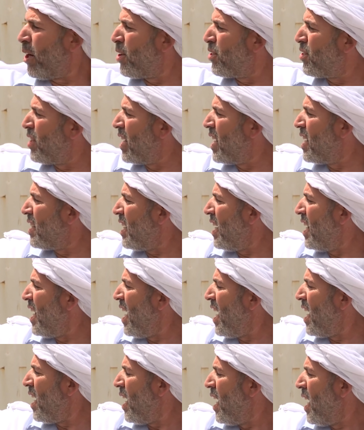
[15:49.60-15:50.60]
نص لقيت
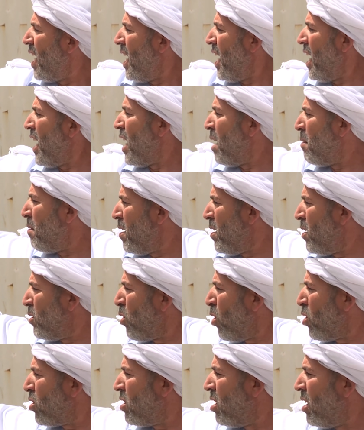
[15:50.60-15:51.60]
هنايا انا
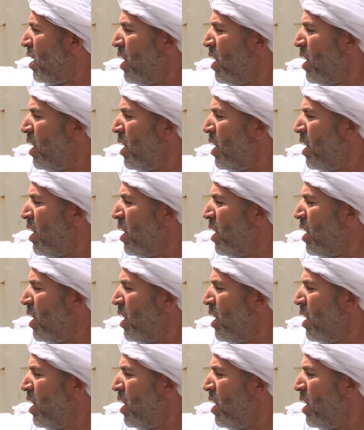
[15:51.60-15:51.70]
دخت